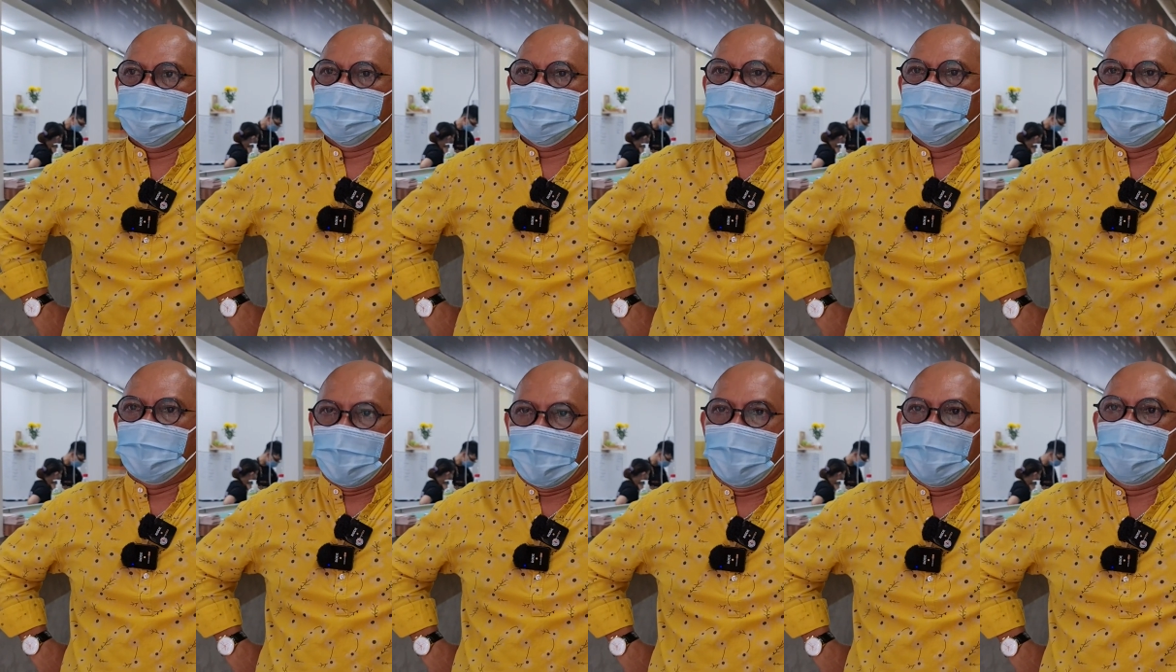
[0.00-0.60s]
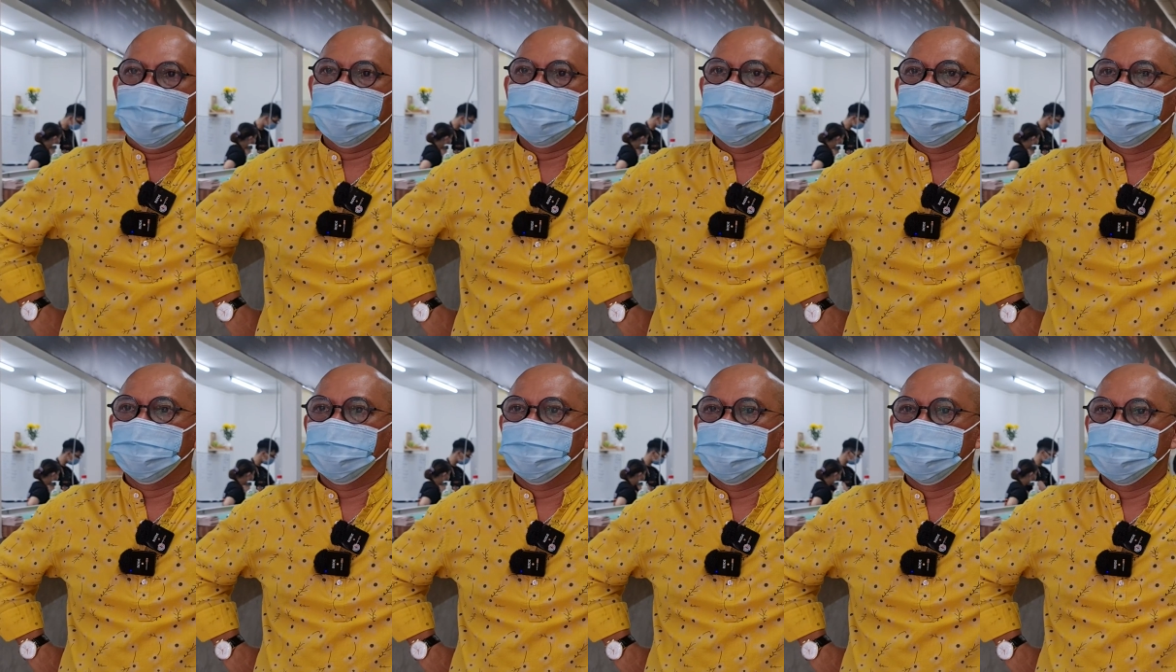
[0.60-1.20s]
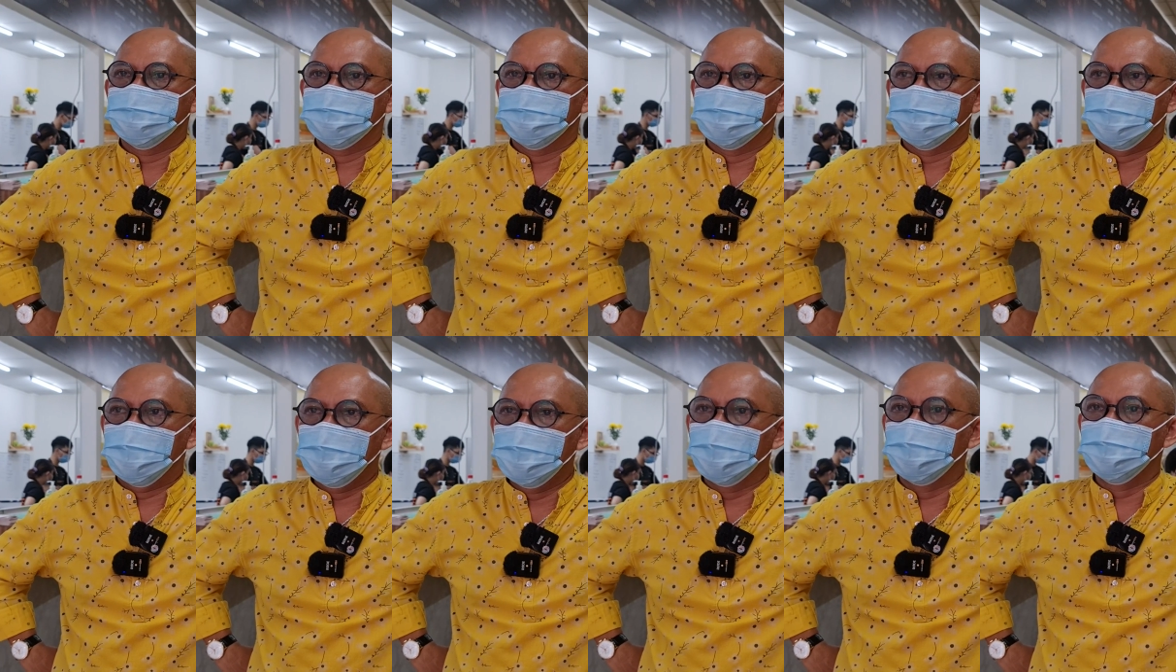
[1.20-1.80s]
gà.
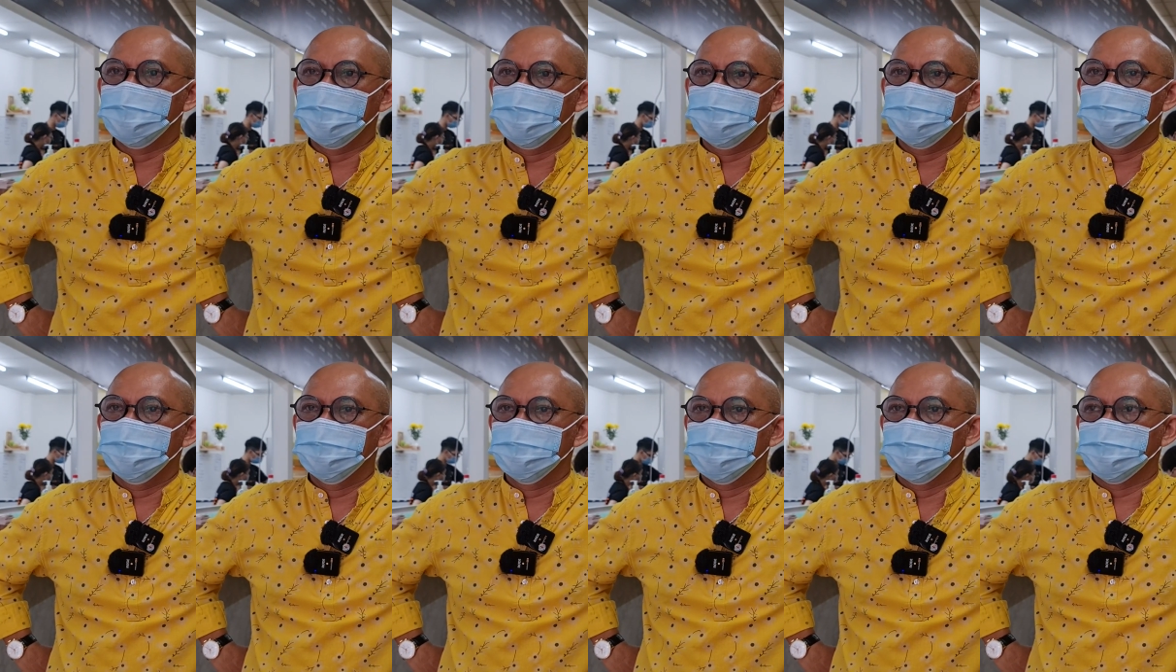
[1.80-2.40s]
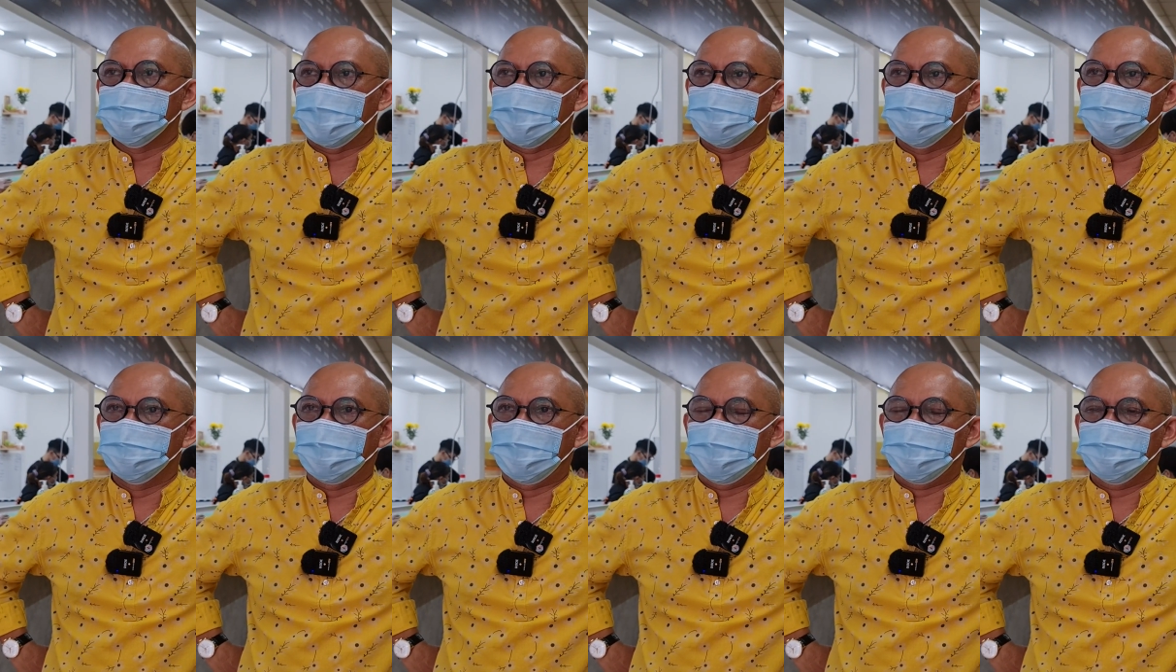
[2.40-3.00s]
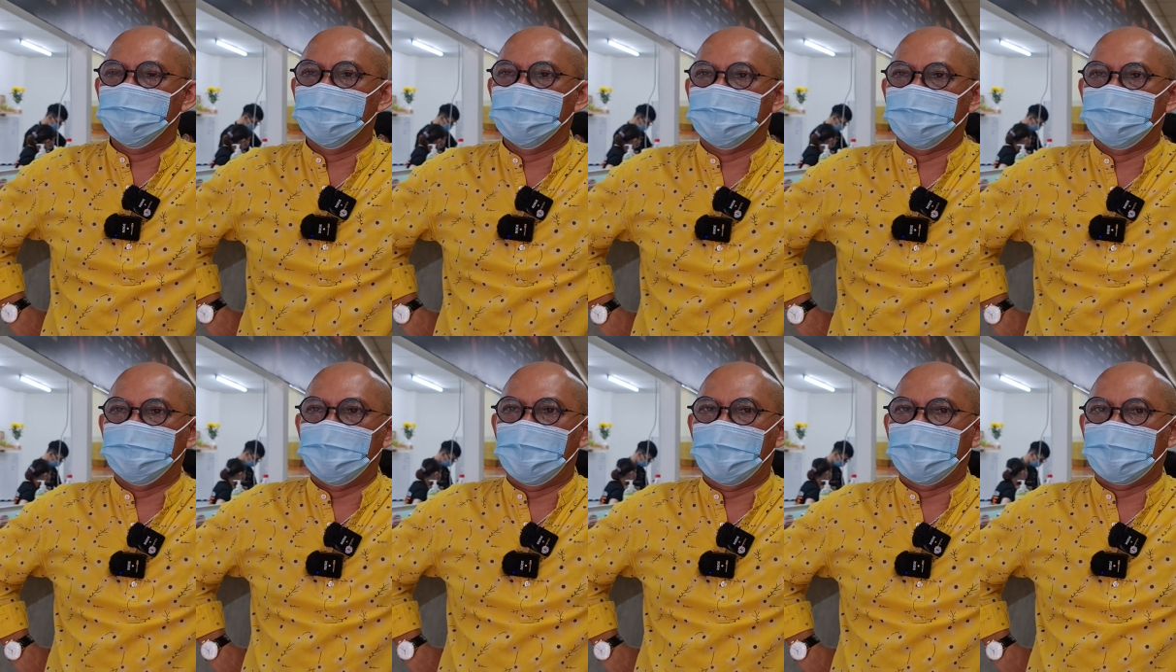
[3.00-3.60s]
Thí dụ như chúng ta thường nghe nói đến
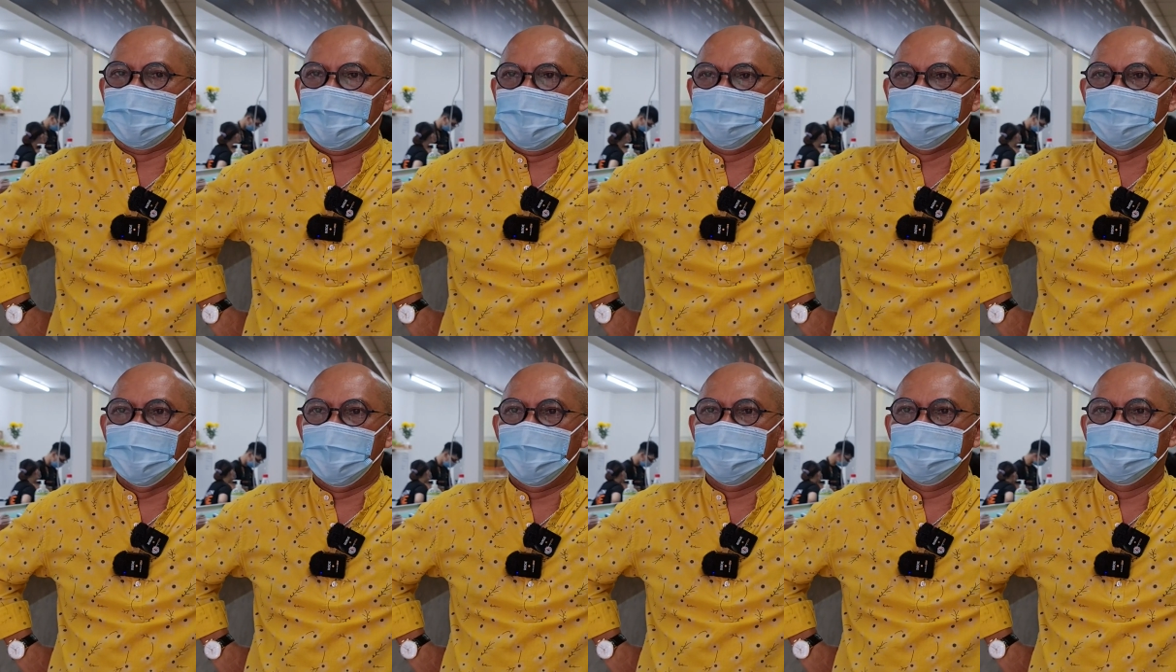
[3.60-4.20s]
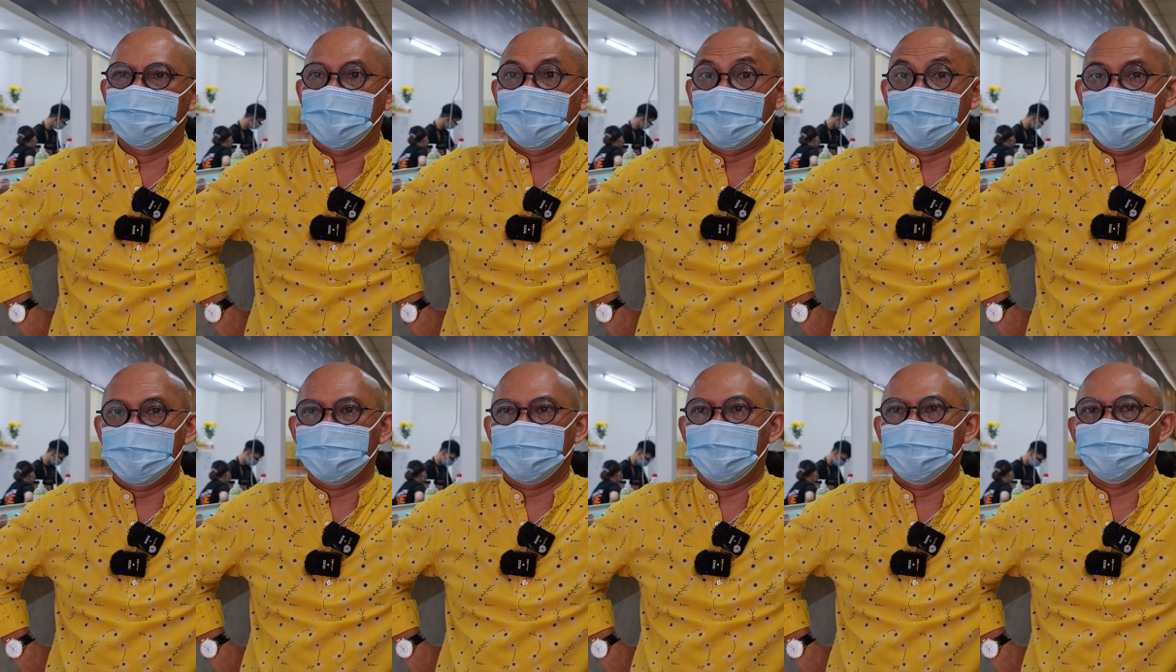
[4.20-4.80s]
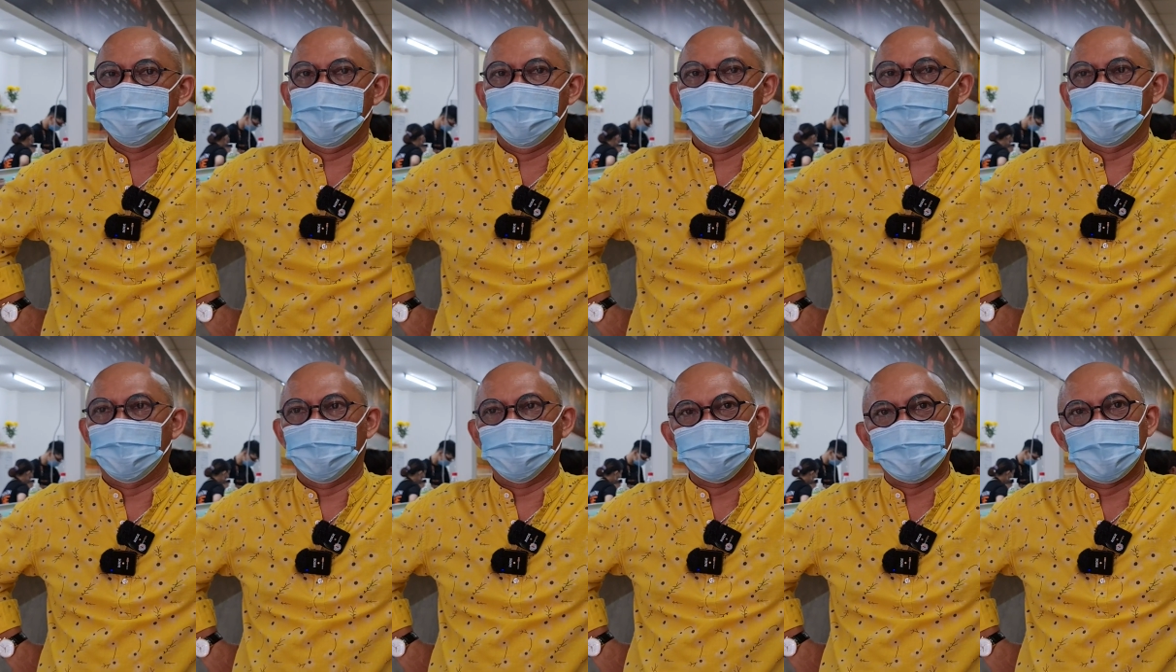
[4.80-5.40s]
gà KFC, gà rán KFC
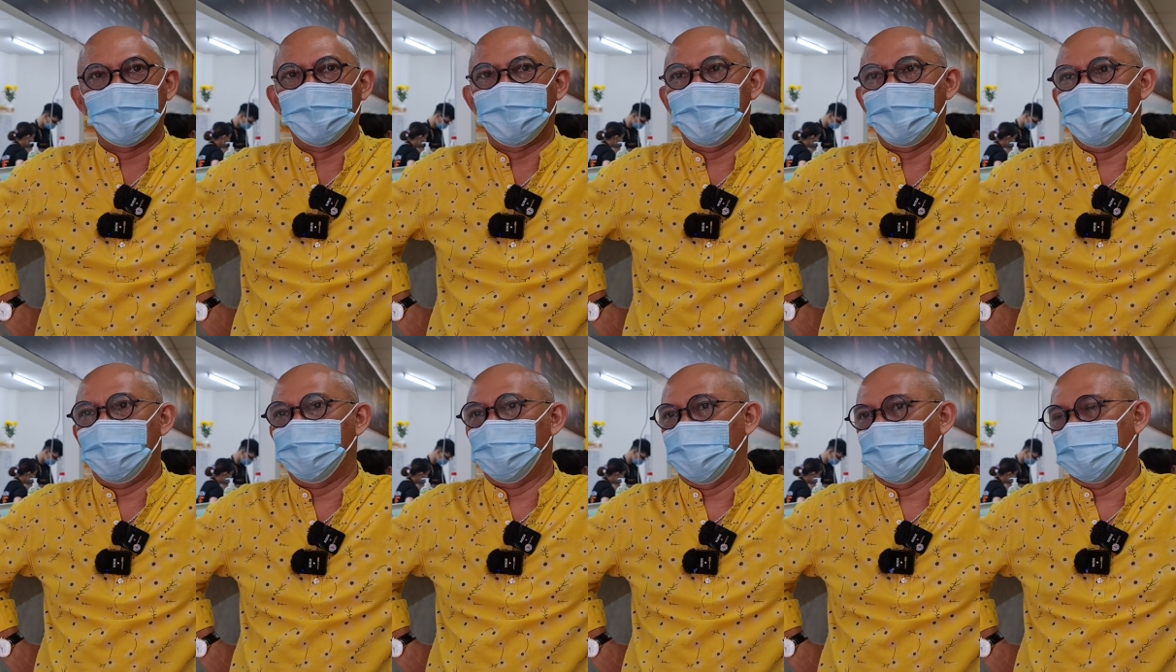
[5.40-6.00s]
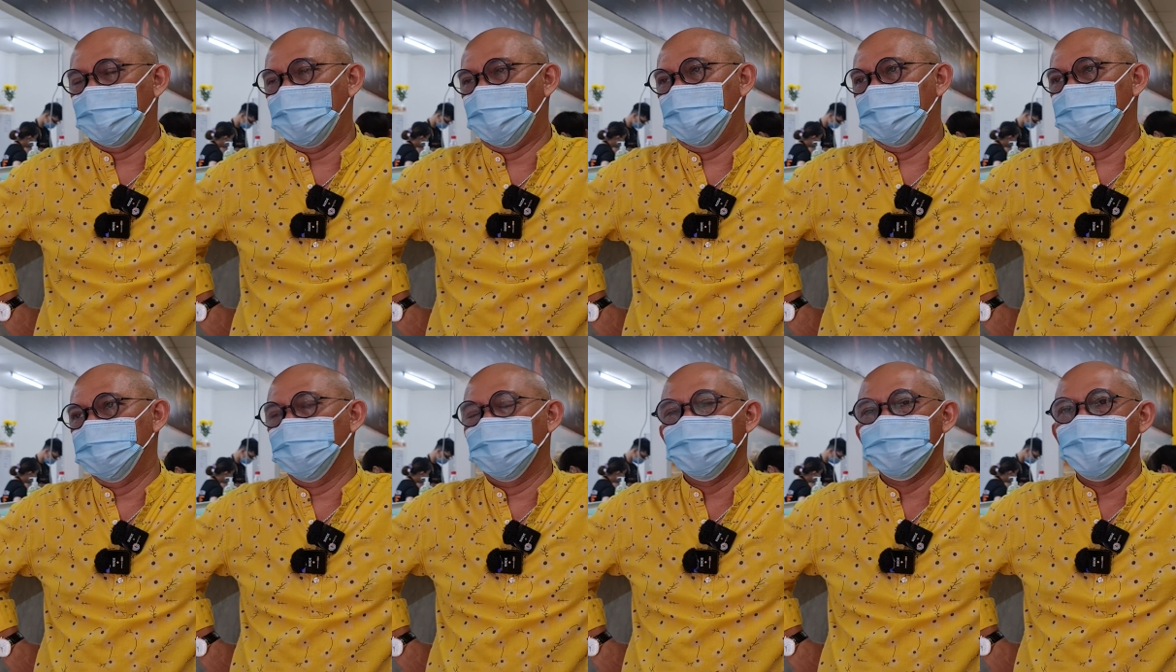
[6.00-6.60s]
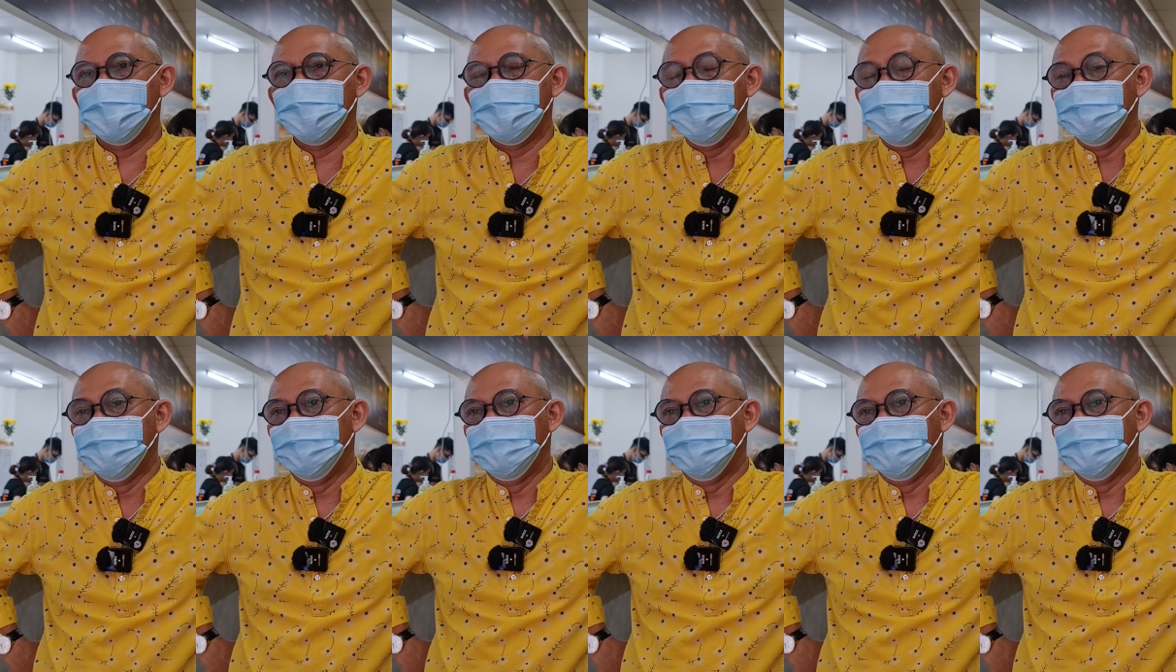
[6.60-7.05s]
hoặc Lotteria hoặc là Jollibee.